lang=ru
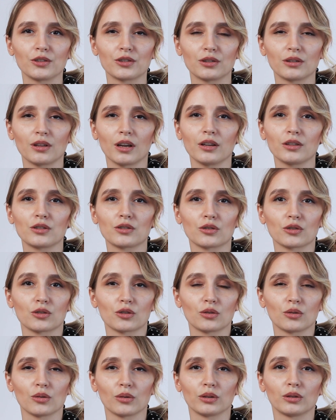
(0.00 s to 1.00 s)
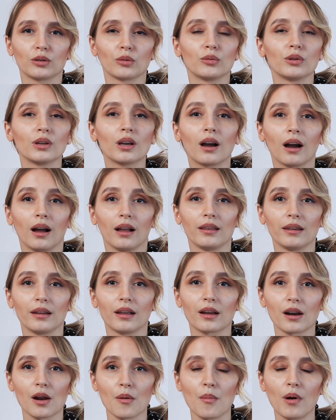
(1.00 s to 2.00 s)
и считается, что это
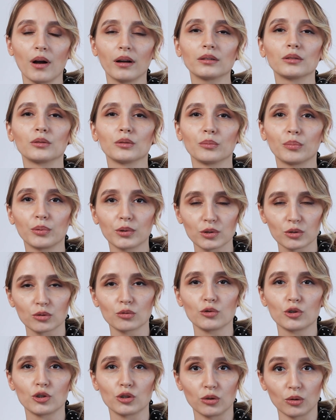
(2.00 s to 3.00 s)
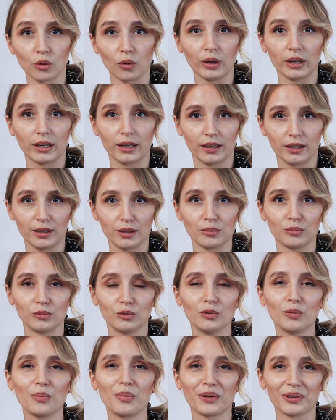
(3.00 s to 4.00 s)
уникальный аромат, он присущ только
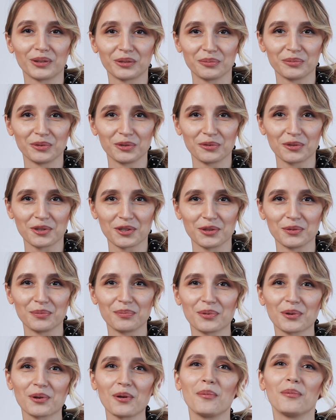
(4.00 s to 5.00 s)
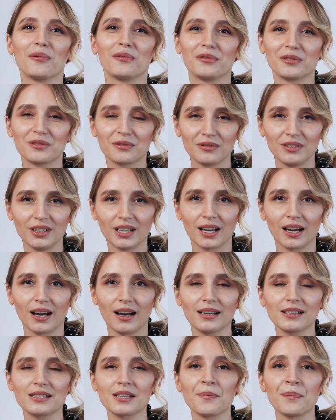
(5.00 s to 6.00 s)
ему, поэтому нужно пробовать,
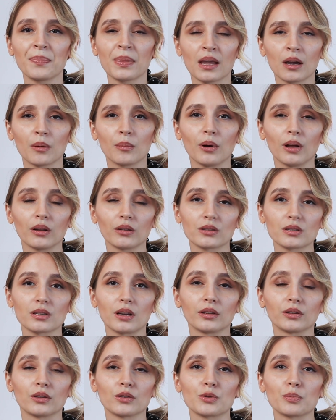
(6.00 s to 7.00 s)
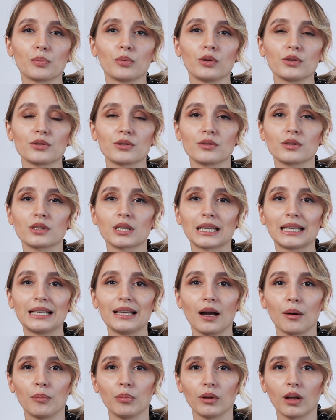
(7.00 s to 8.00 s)
вдыхать. Пало Санто используется
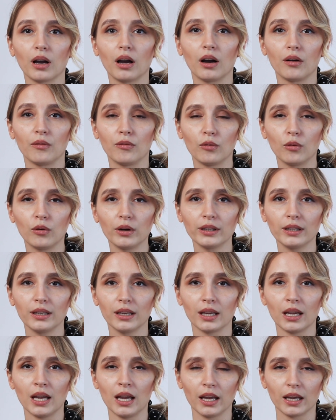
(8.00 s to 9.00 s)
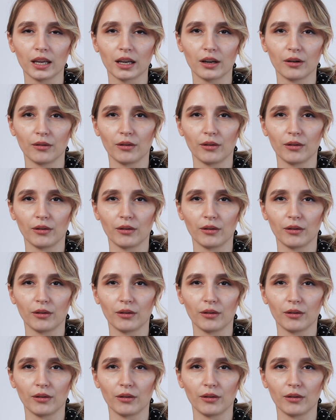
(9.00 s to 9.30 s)
для благовоний, и